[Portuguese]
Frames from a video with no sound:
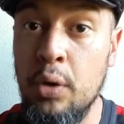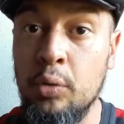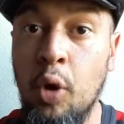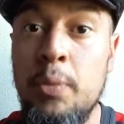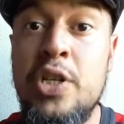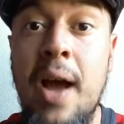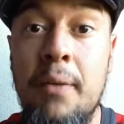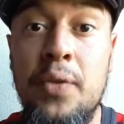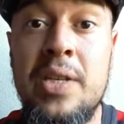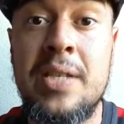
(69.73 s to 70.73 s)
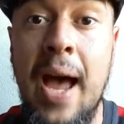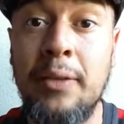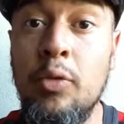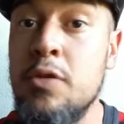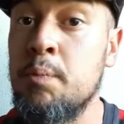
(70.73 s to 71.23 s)
YouTube te
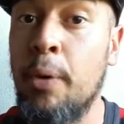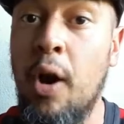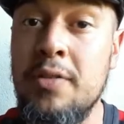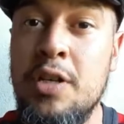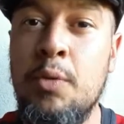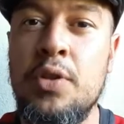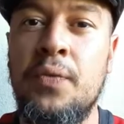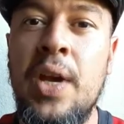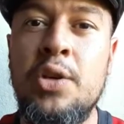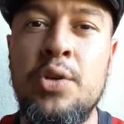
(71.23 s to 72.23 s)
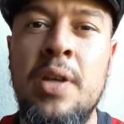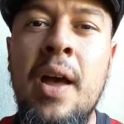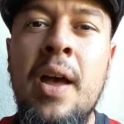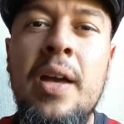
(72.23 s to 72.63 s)
avisar dos próximos vídeos.